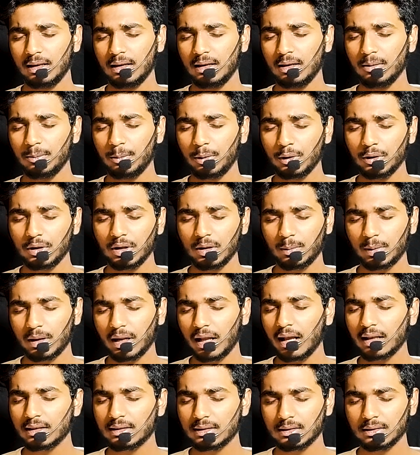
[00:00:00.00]
నేను పడుతున్న
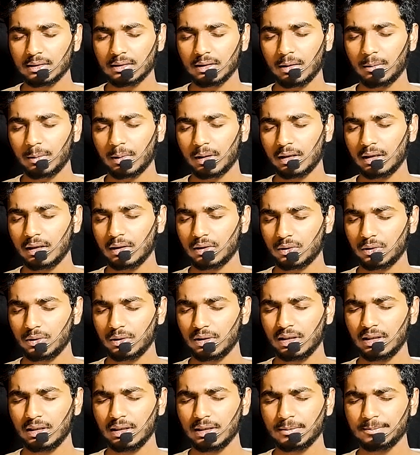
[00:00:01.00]
ప్రయాసం జ్ఞాపకం
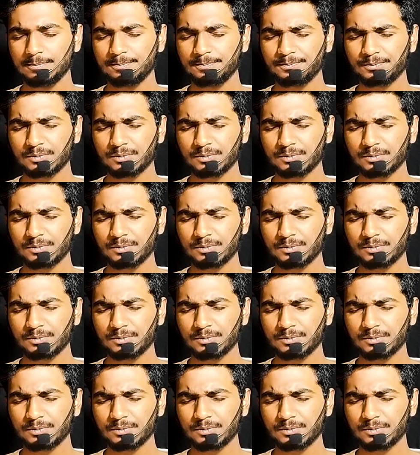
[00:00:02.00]
చేసుకుని తండ్రి